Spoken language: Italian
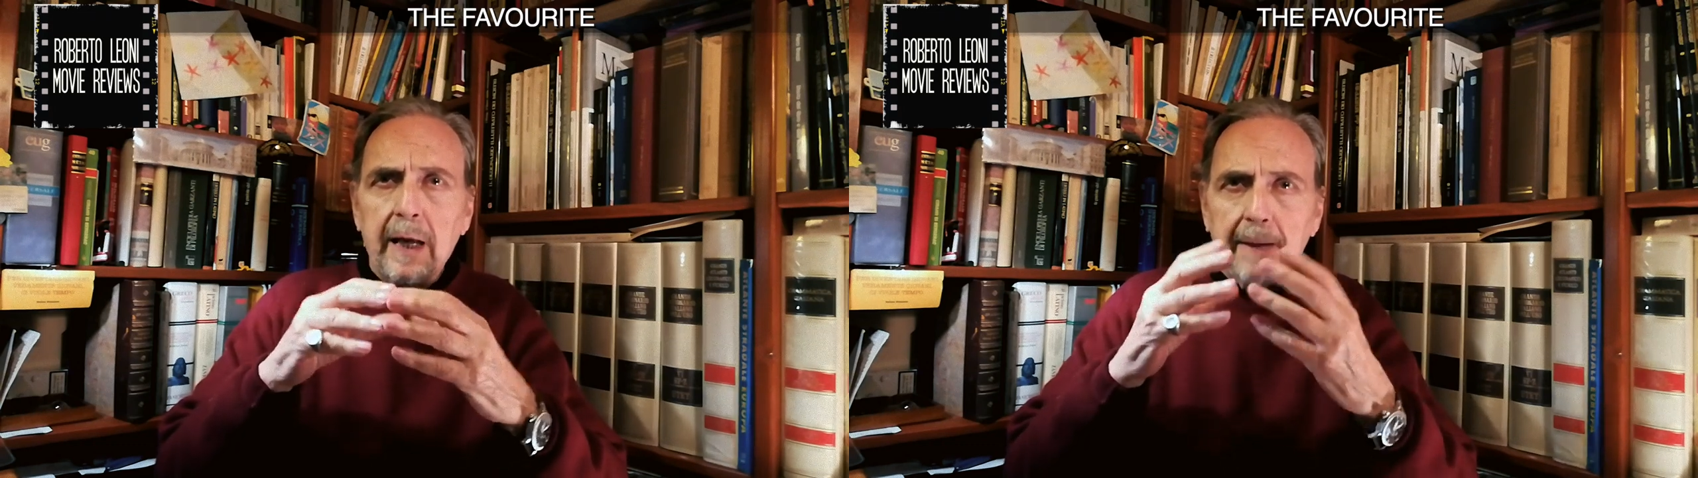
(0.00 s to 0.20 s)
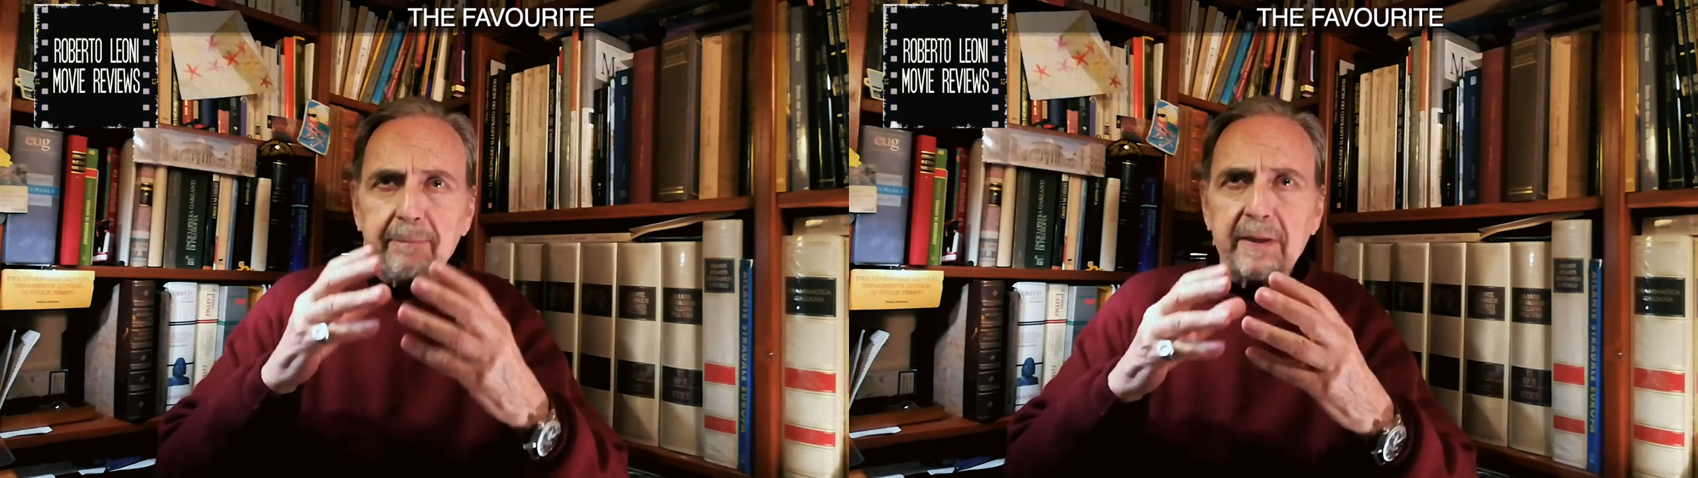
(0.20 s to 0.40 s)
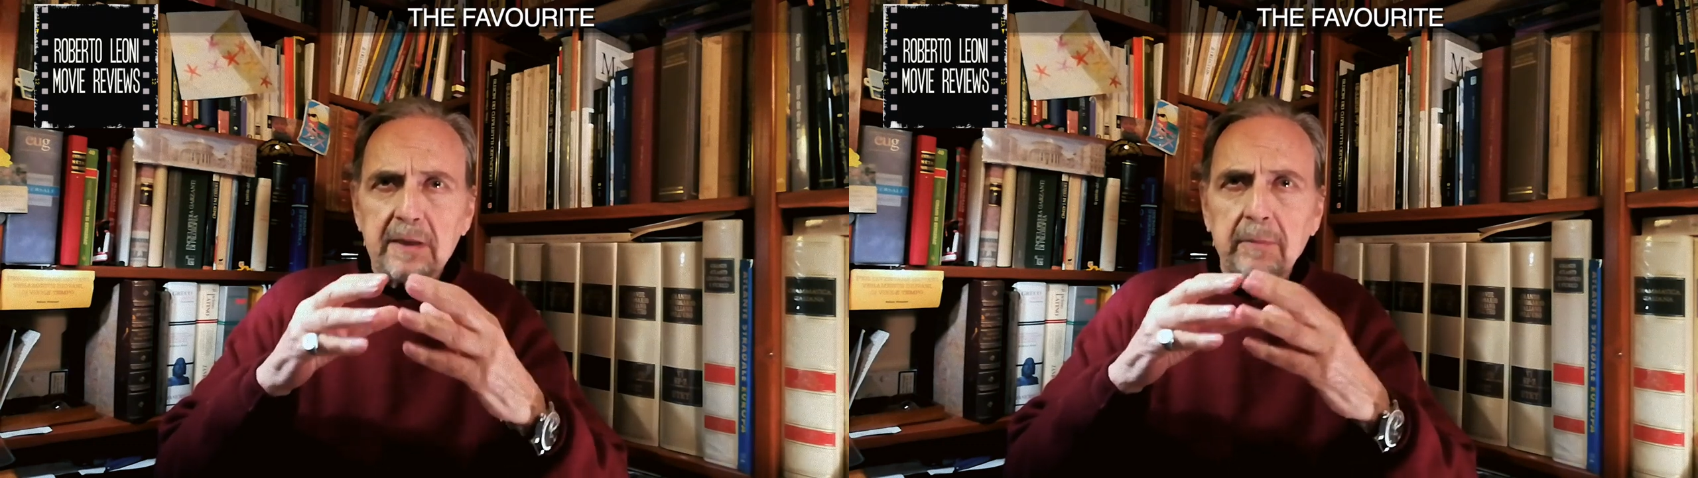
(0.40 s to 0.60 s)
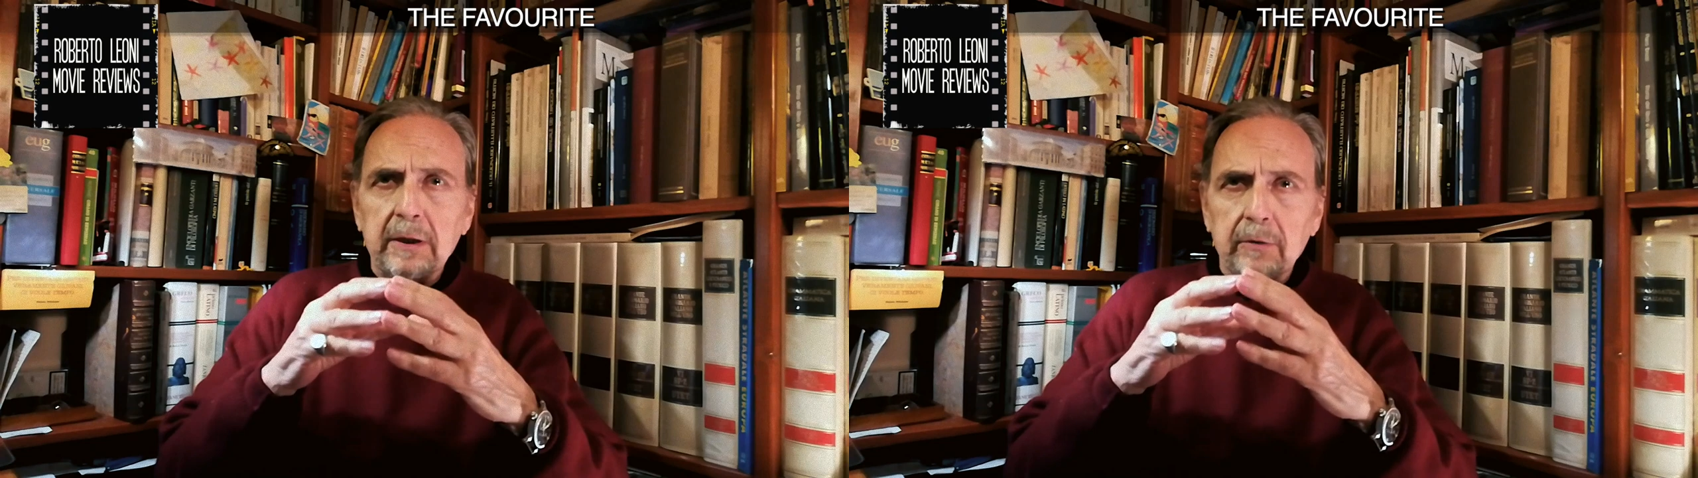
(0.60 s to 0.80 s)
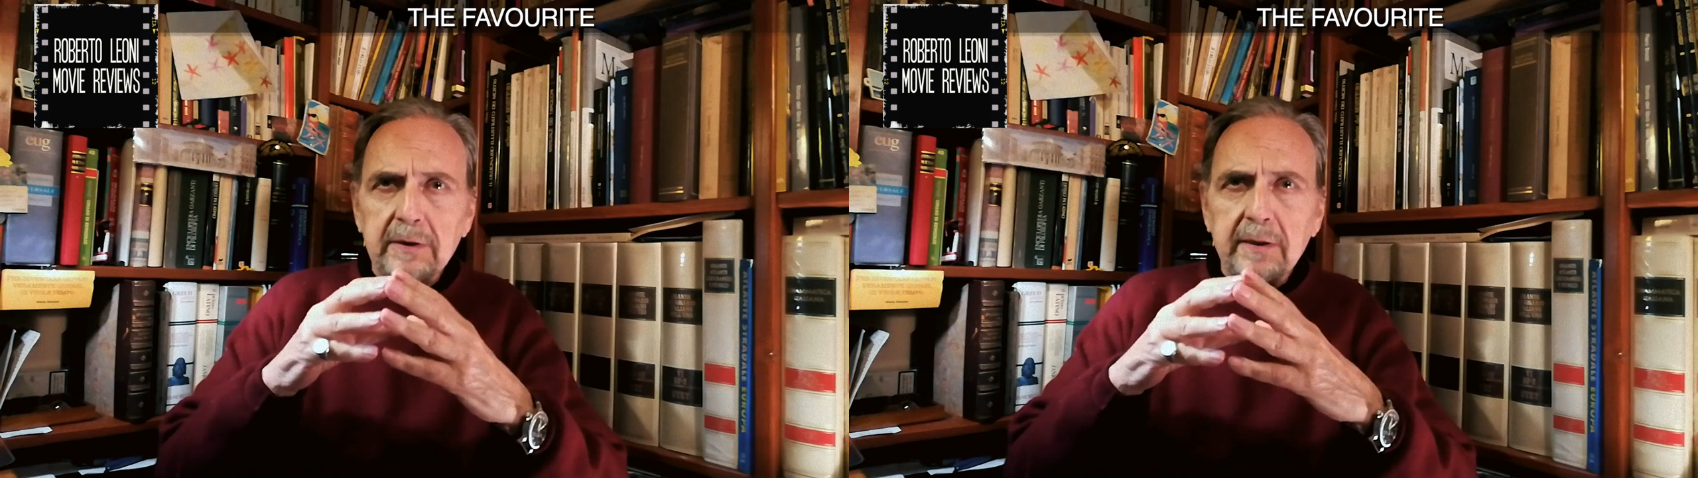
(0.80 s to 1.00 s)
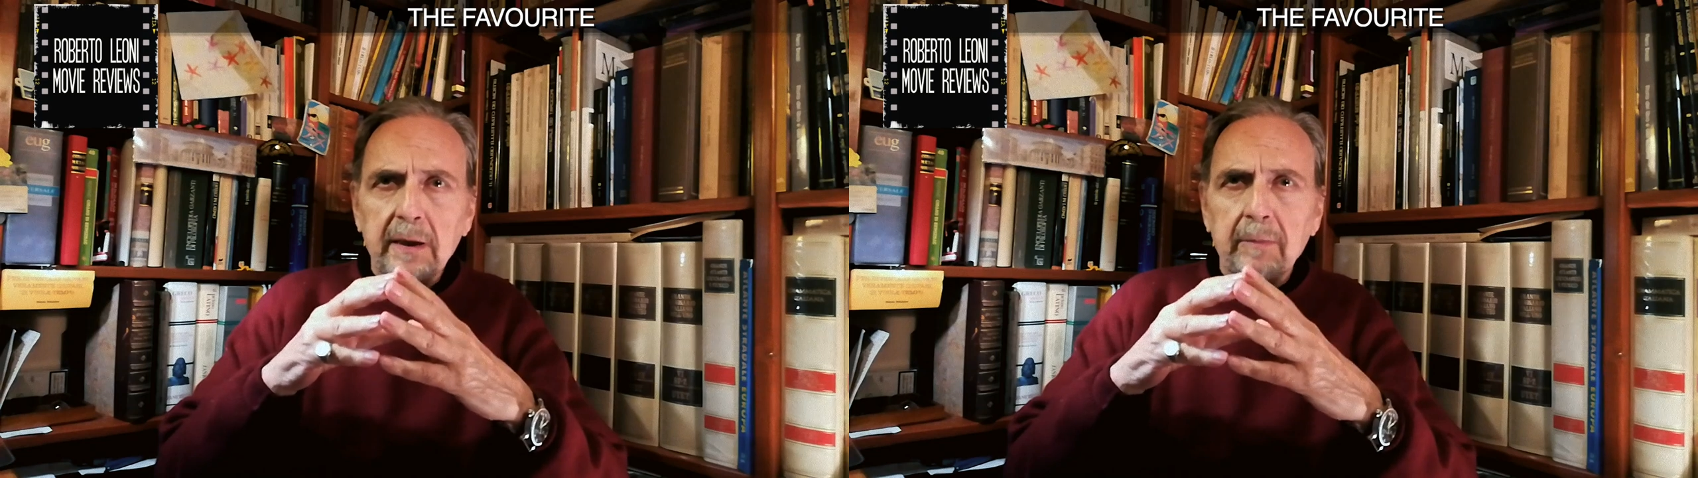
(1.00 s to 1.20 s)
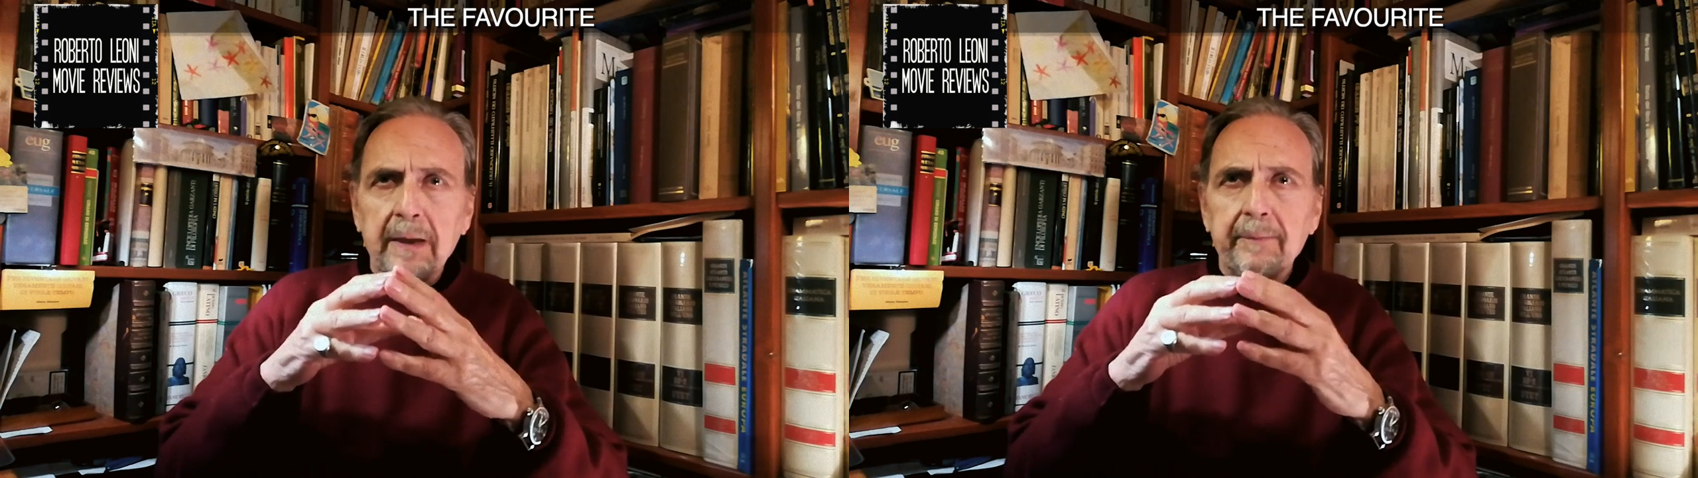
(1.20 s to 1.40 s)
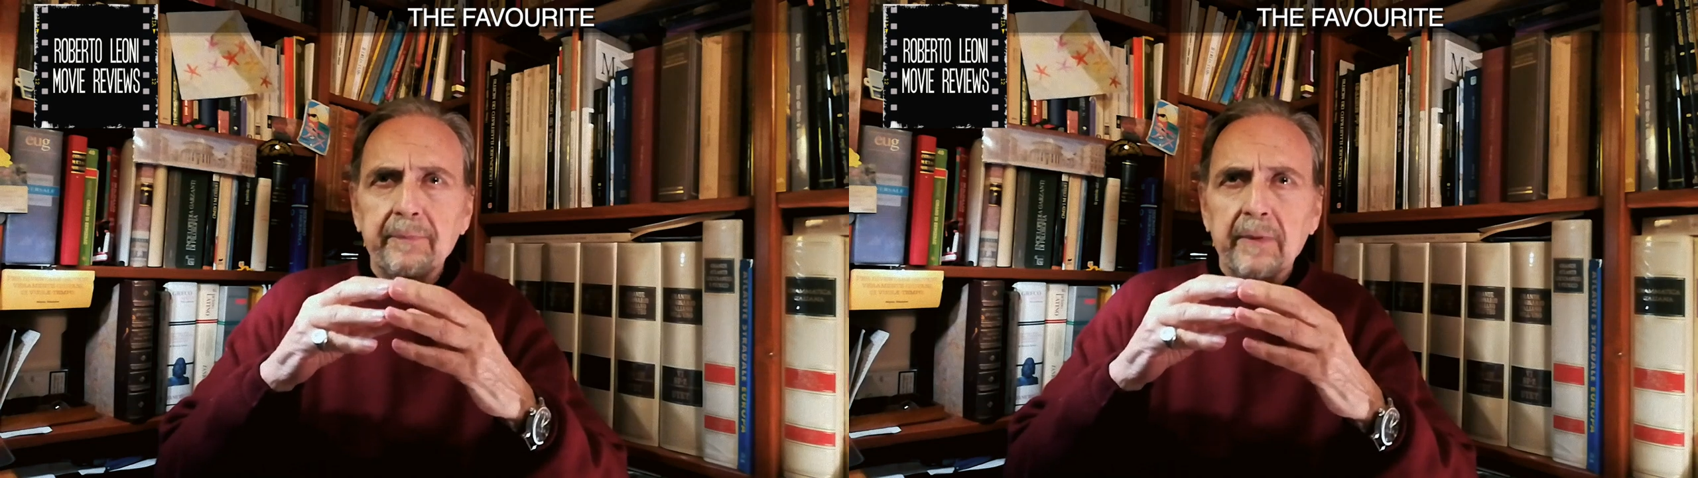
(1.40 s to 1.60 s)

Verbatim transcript: apprezzamento e stima